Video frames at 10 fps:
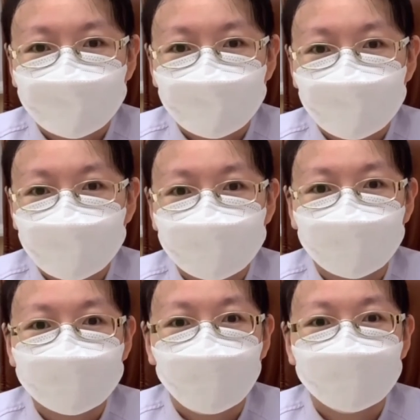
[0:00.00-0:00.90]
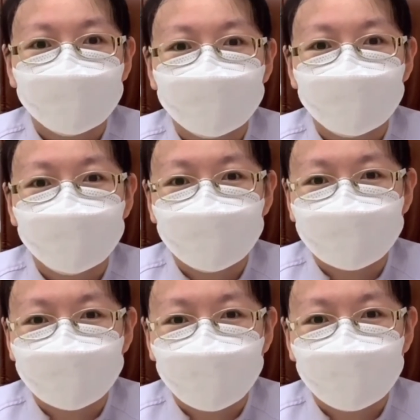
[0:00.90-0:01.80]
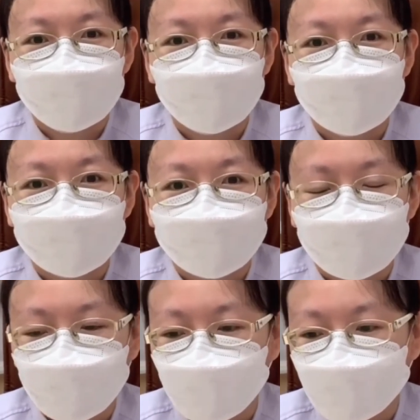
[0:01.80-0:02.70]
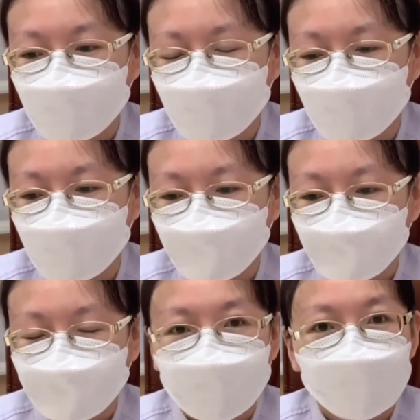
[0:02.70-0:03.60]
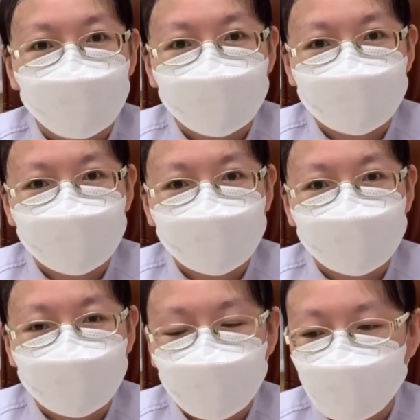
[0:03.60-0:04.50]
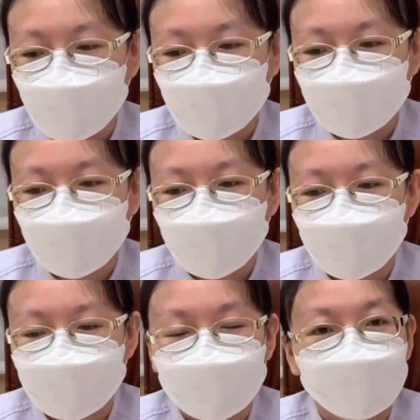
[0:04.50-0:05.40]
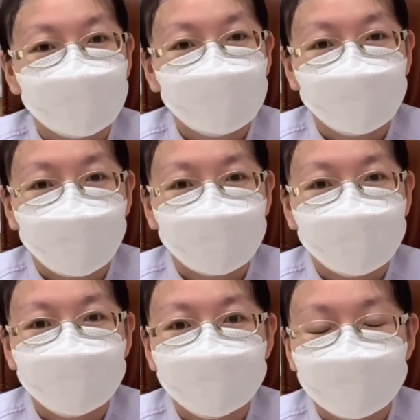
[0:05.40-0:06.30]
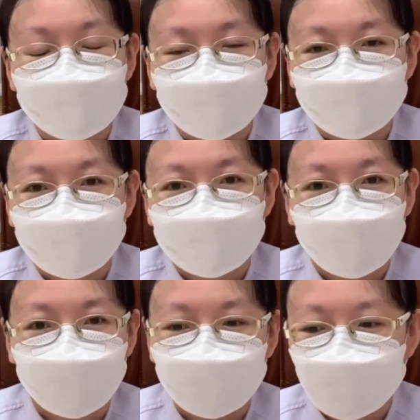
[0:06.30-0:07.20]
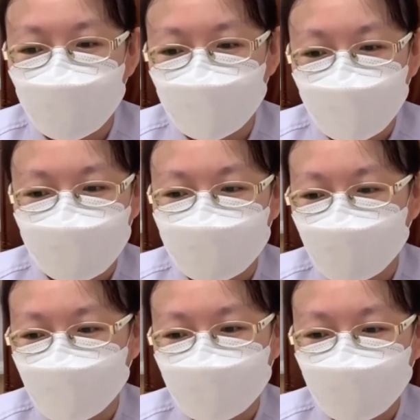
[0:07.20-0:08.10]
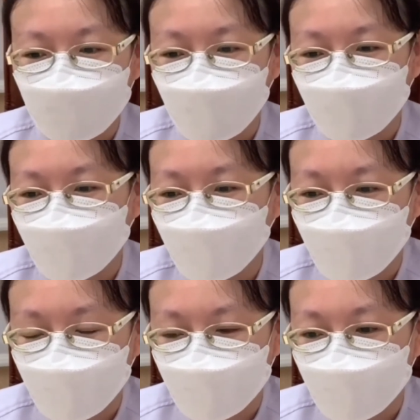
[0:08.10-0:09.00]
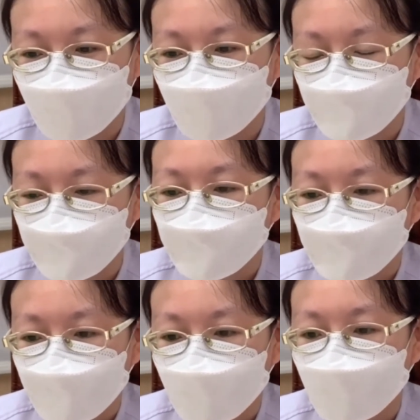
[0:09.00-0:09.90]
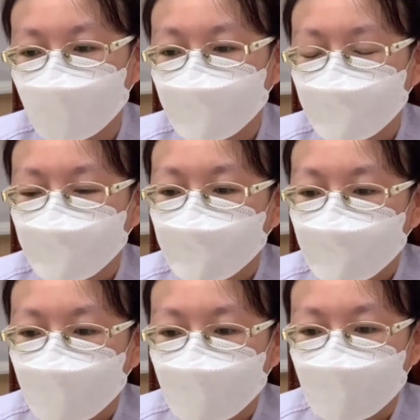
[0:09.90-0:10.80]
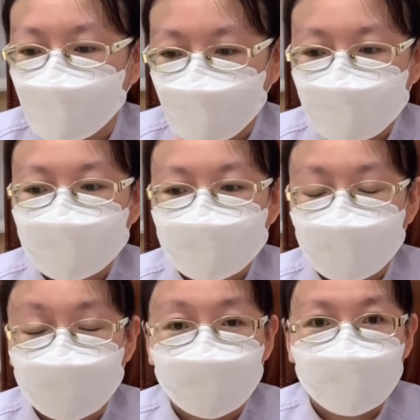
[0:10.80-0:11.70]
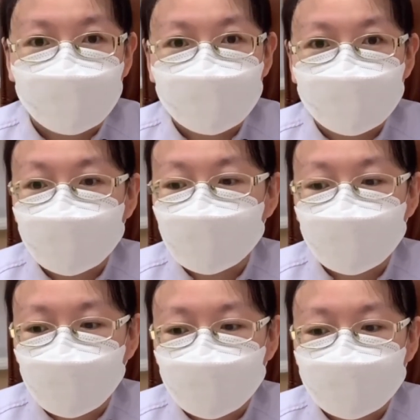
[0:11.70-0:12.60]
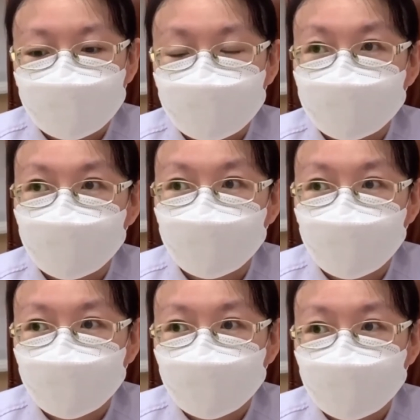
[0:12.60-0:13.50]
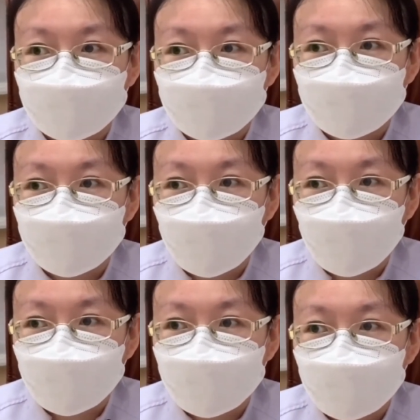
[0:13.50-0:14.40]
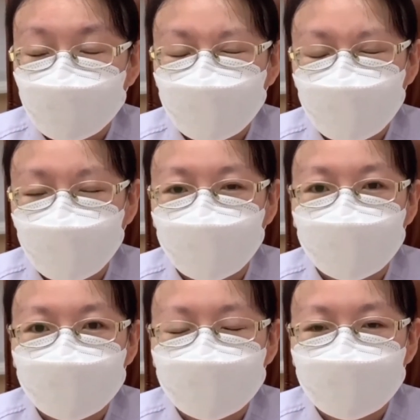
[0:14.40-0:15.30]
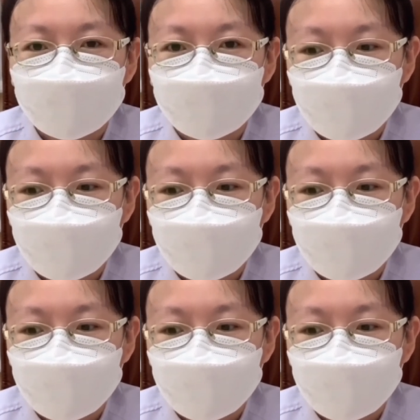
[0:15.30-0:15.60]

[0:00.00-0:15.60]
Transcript: จะมีหนึ่งงสอสามในชีวิตอีกเยอะแยะไปหมดเลยใช่ไหมคะ ที่เข้ามาในชีวิตคนไข้เราเพราะนั้นอันไหนที่เรารู้อยู่แล้วว่าเออนี่เป็นปัจจัยเสี่ยงเราก็บอกไว้อันนี้ อันนี้ไม่ต้องทานนะคะอย่างนี้ค่ะอันนั้นคือในกรณีที่ไม่ได้มีอะไรเลย คือตรวจแล้วอาจจะเจอแค่มีโปรตีนน้อยนึงหรื